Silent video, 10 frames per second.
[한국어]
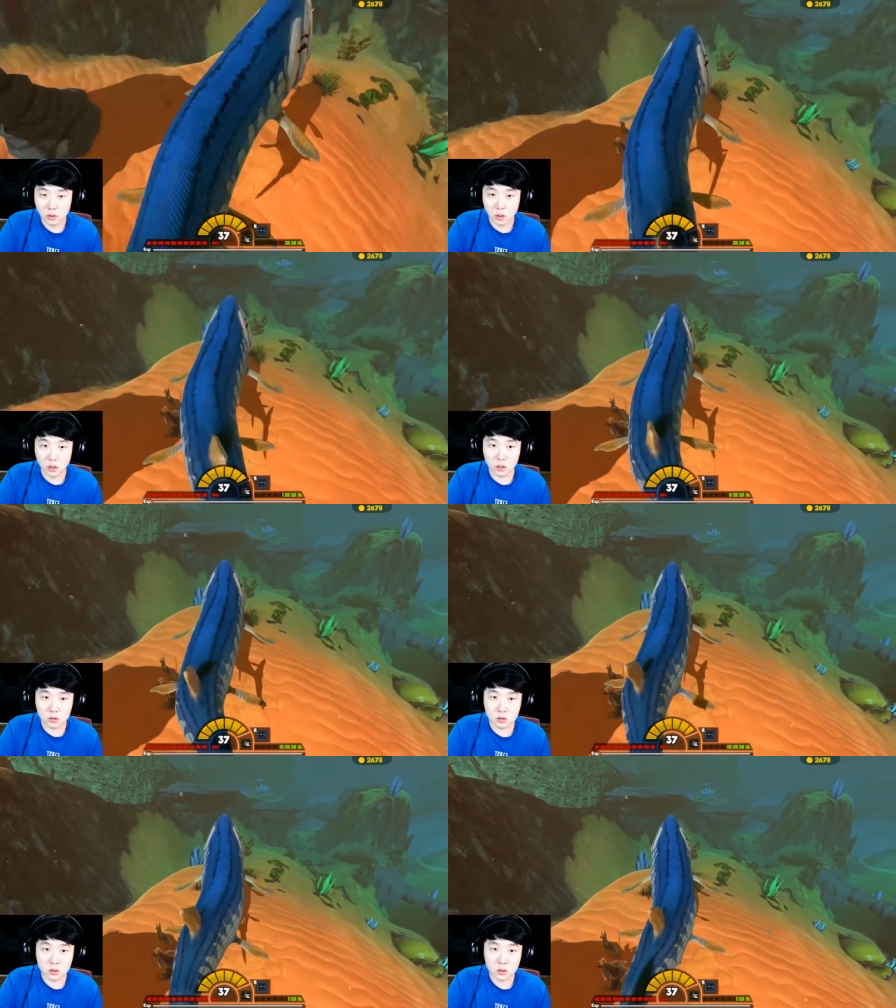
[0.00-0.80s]

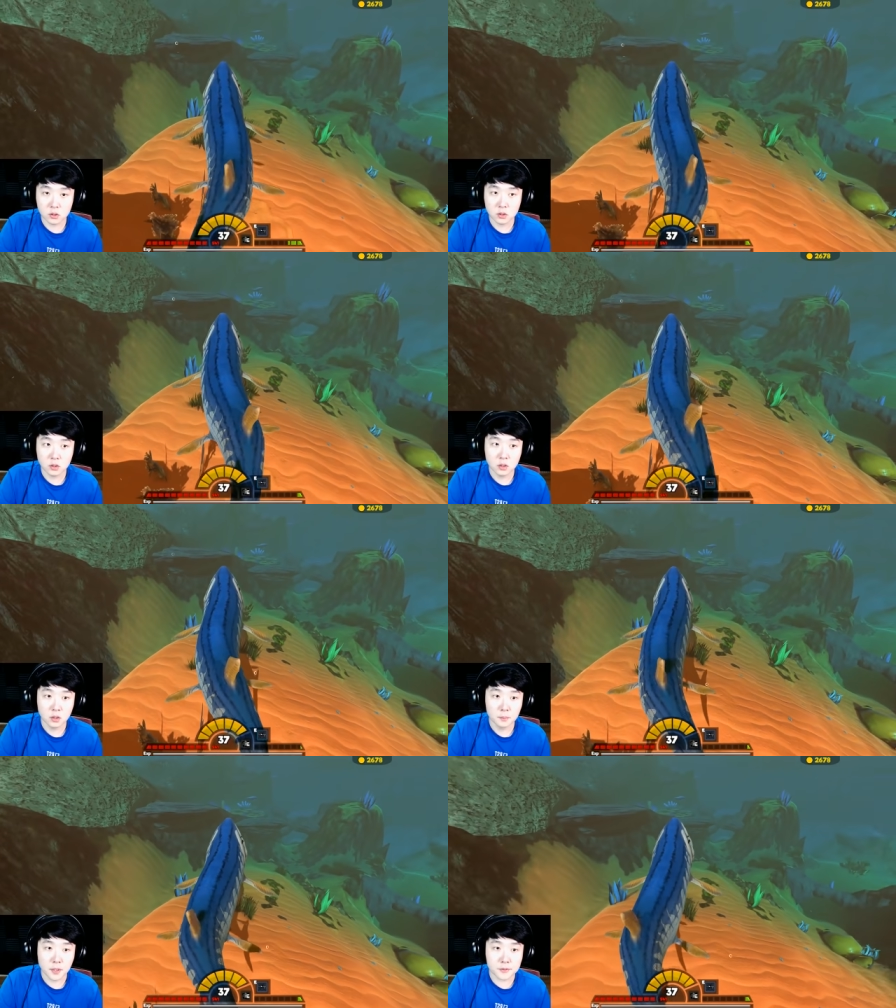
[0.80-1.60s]
아이씨
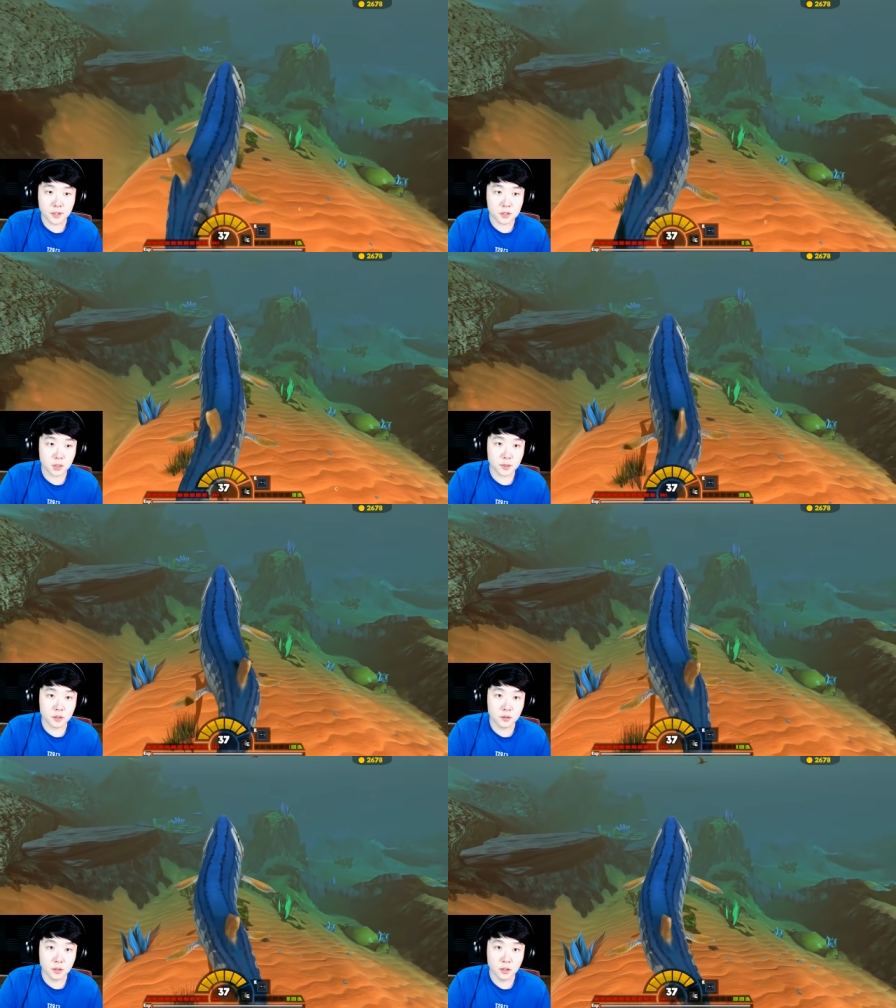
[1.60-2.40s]
백상아리 잡아야
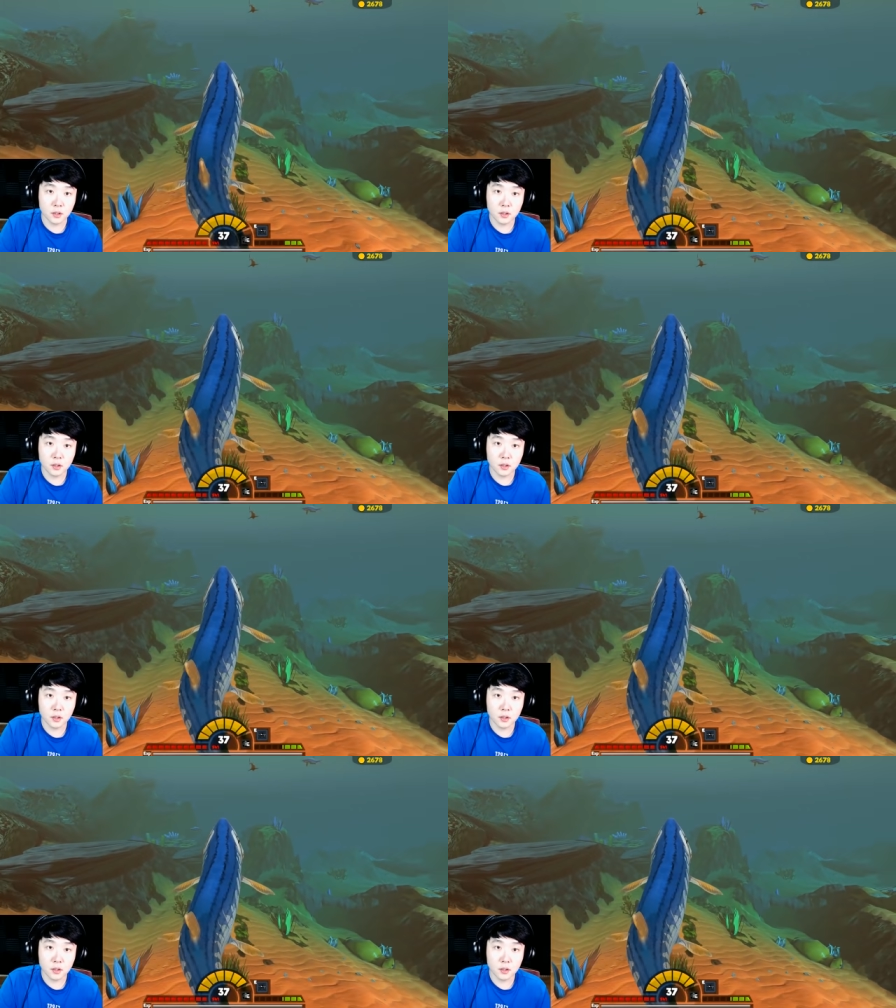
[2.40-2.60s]
되는데.